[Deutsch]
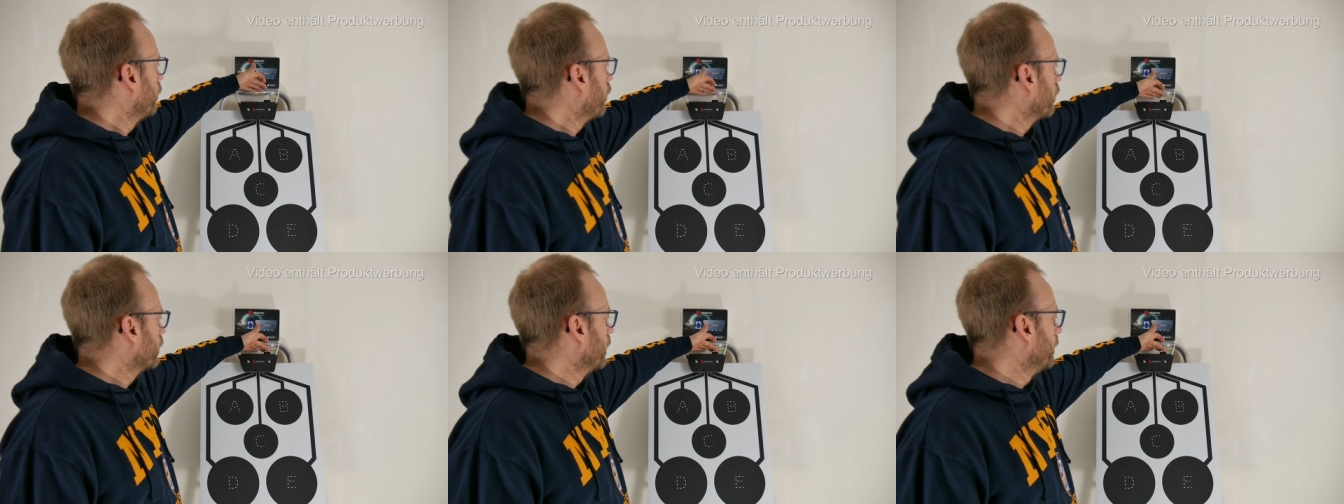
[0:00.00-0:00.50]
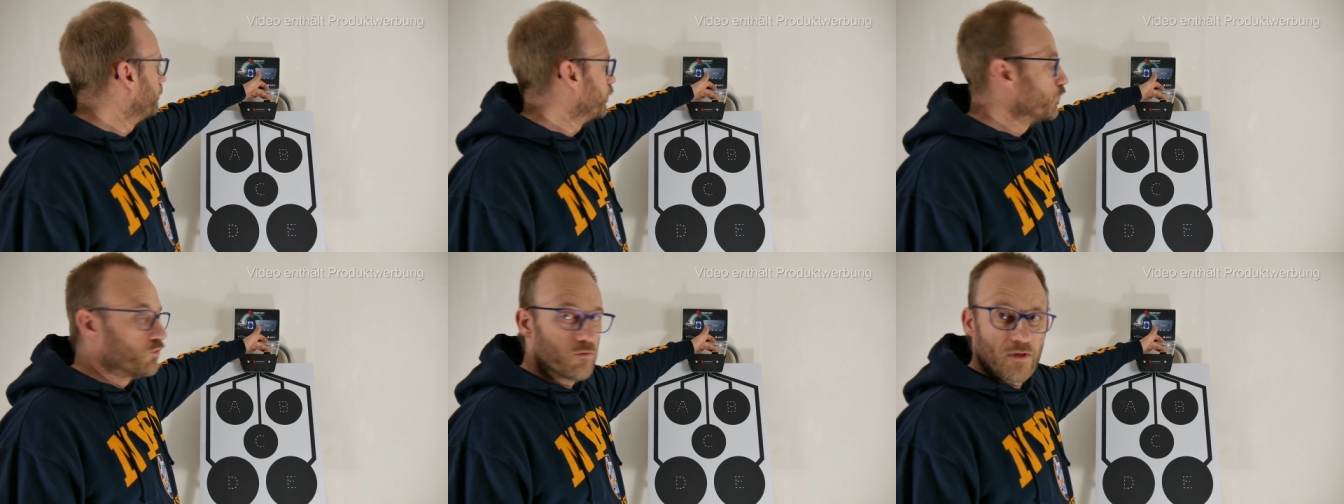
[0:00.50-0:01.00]
noch den
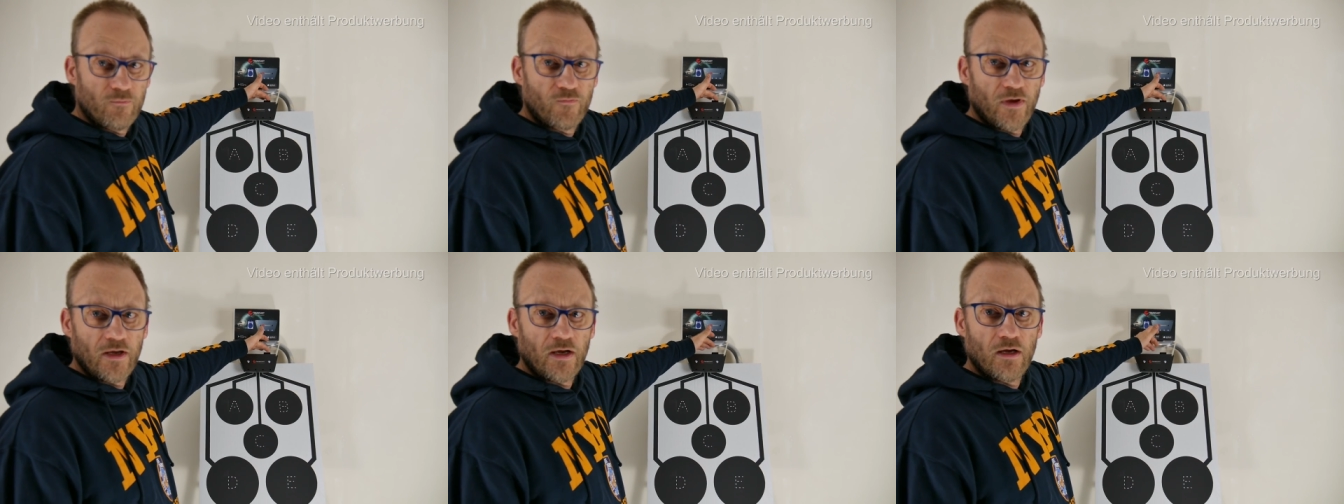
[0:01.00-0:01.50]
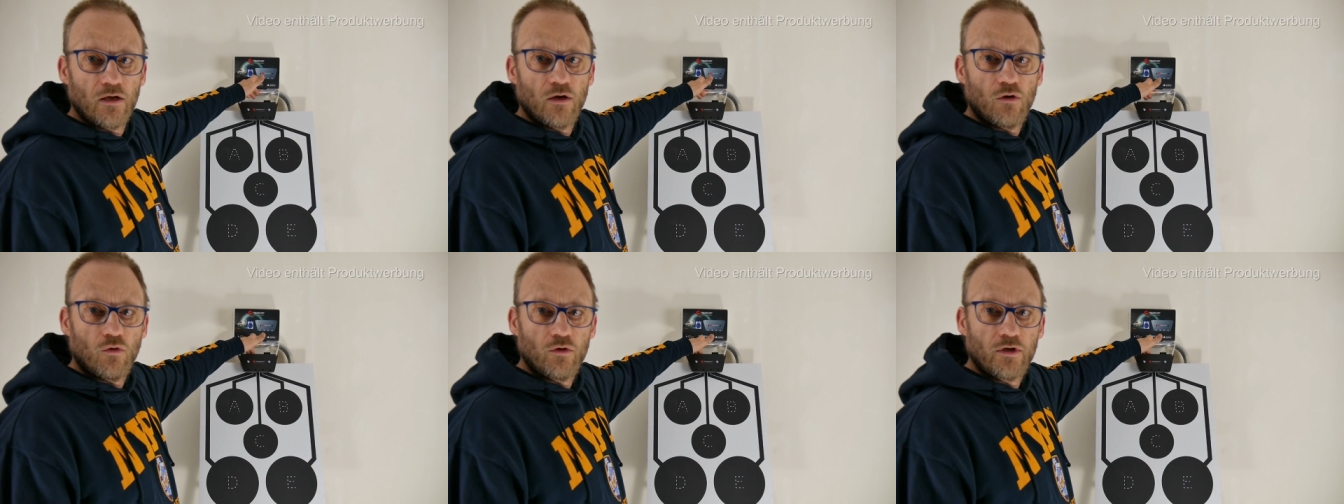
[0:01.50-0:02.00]
Bluetooth-Empfänger
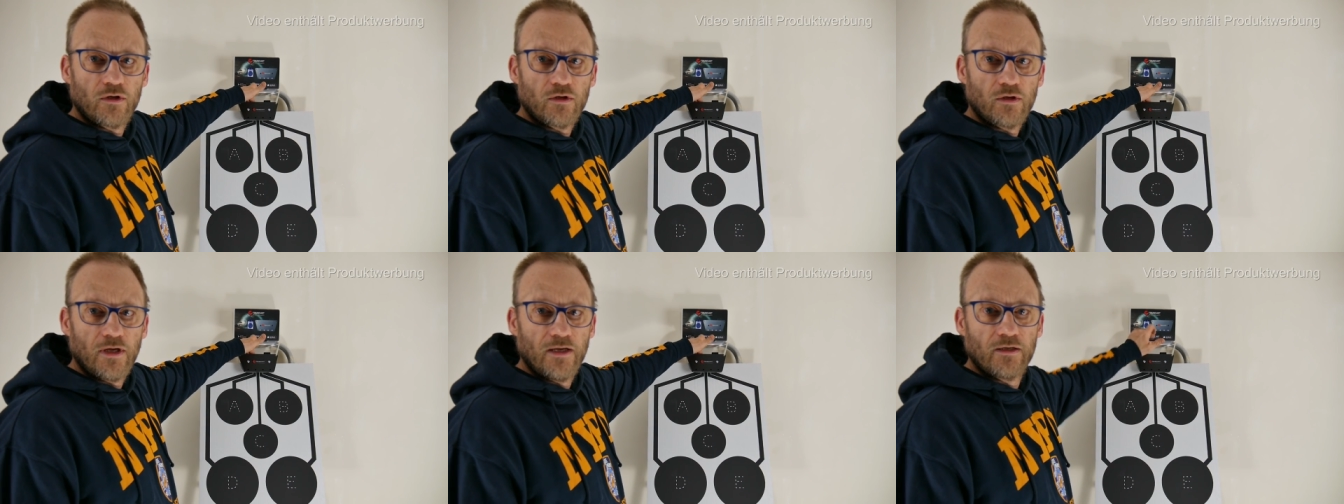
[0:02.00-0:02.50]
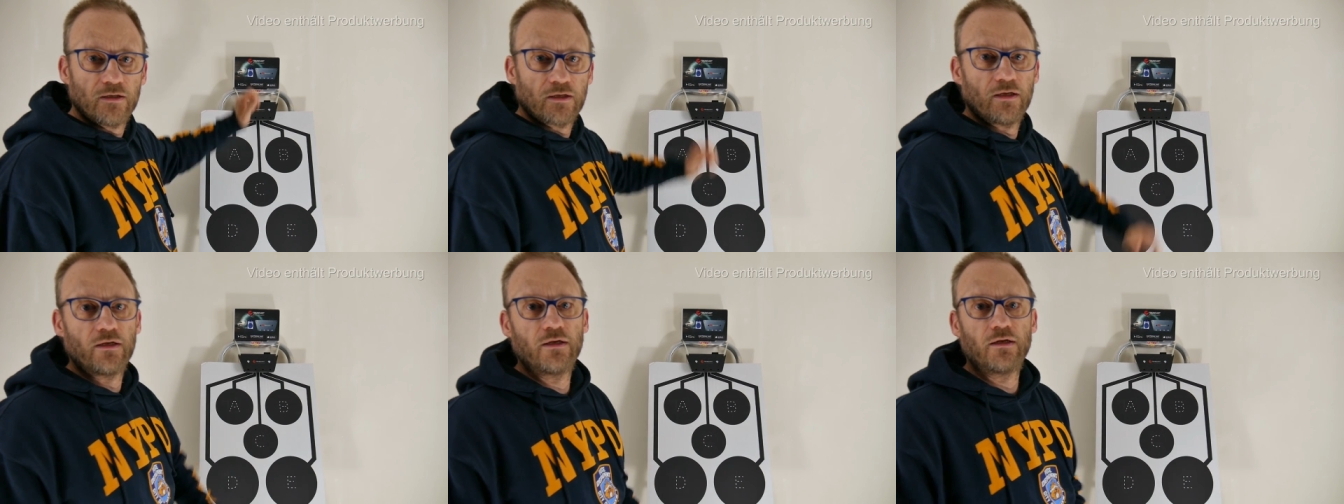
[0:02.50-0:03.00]
und hinten
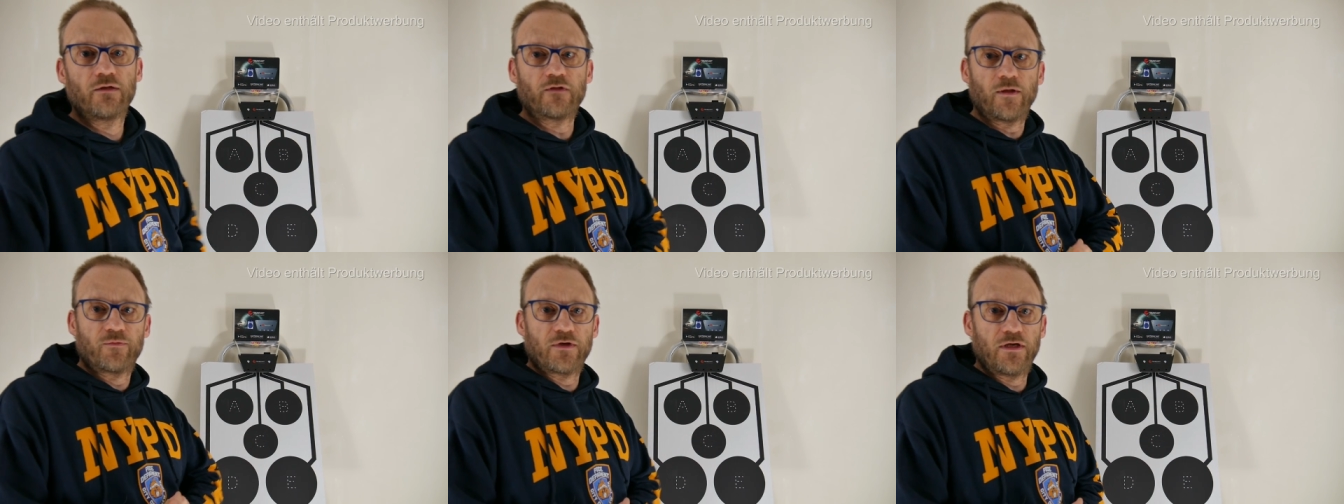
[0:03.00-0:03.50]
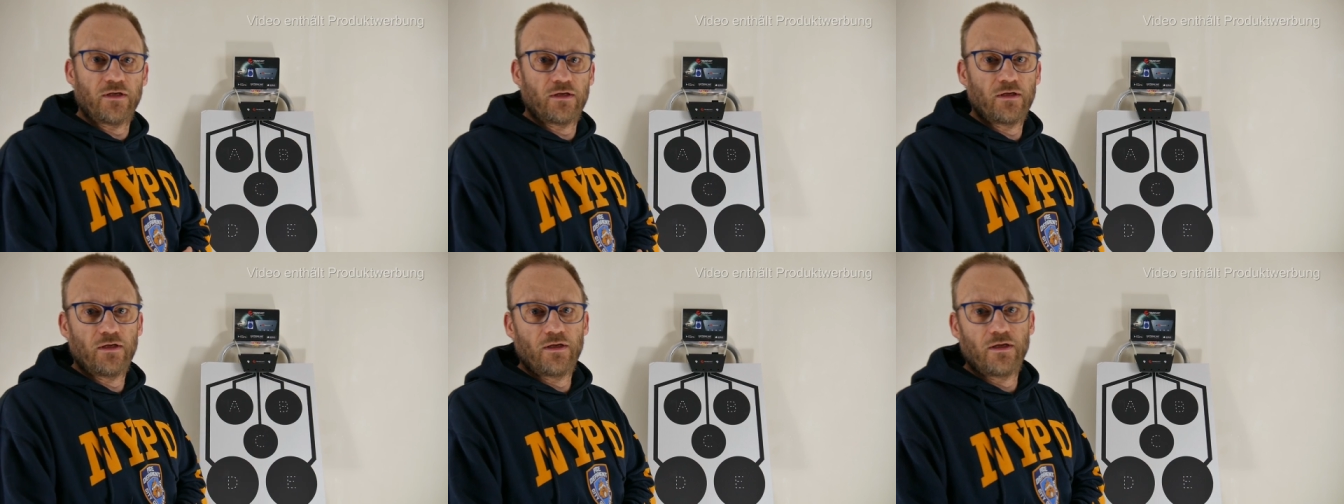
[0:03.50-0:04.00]
drin selbstredend
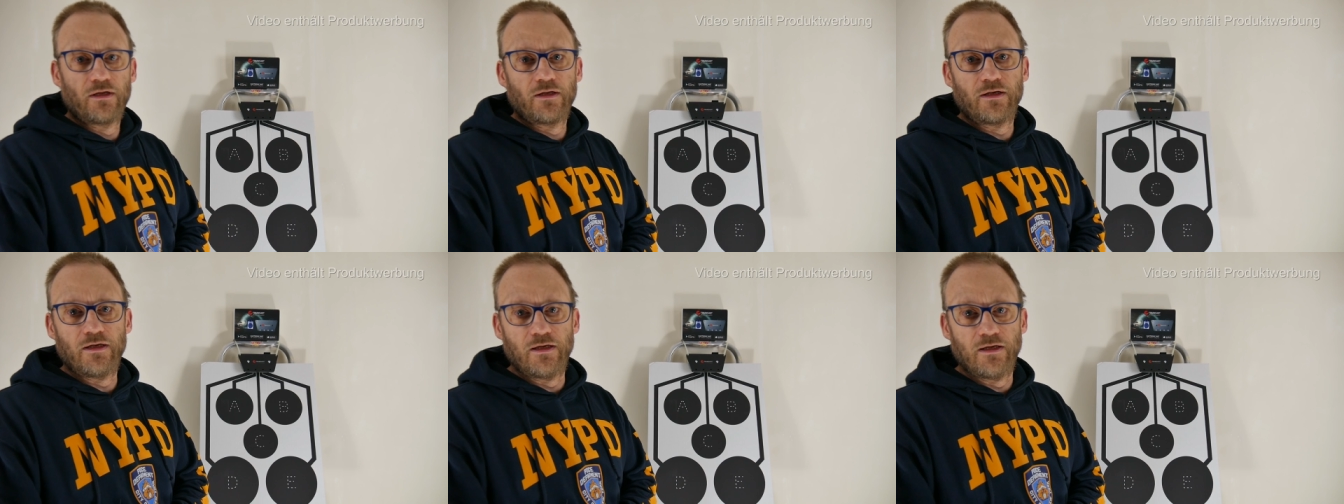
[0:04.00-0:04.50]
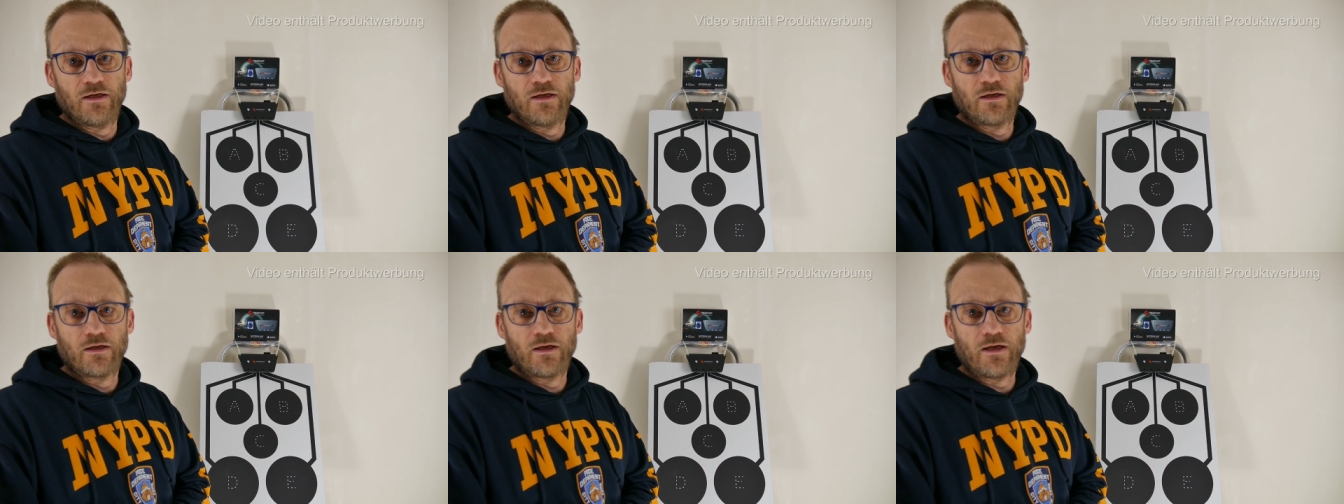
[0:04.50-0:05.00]
die
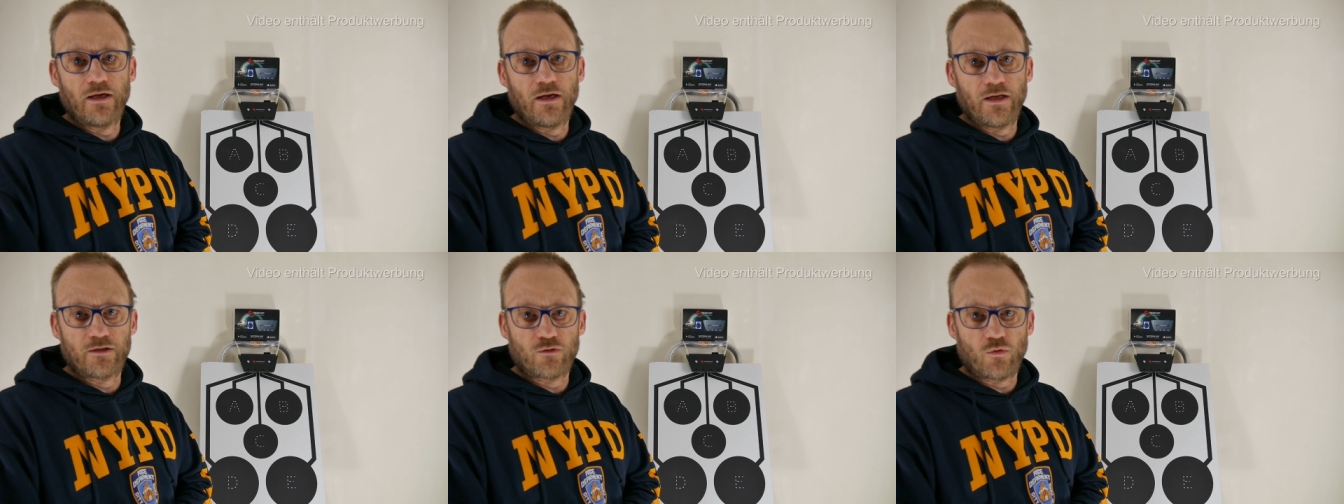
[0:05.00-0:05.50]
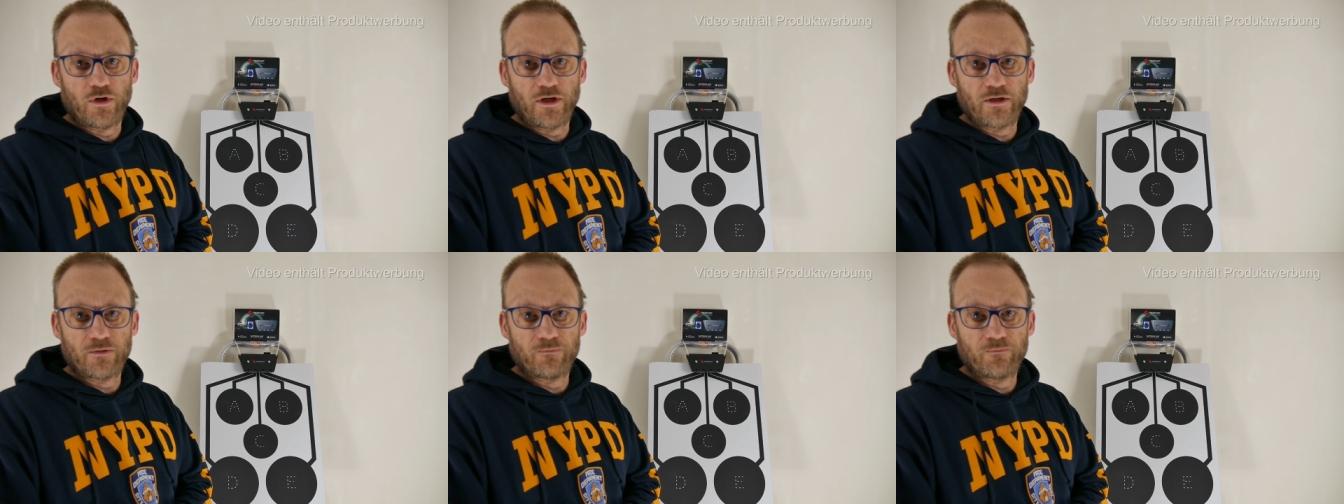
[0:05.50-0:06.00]

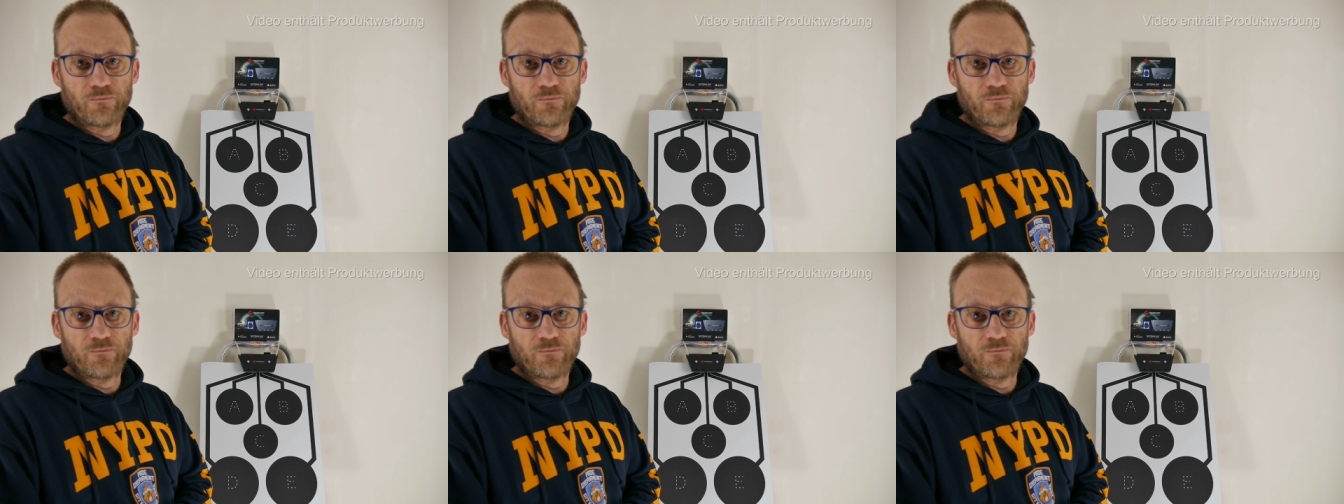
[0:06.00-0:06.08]
Elektronik.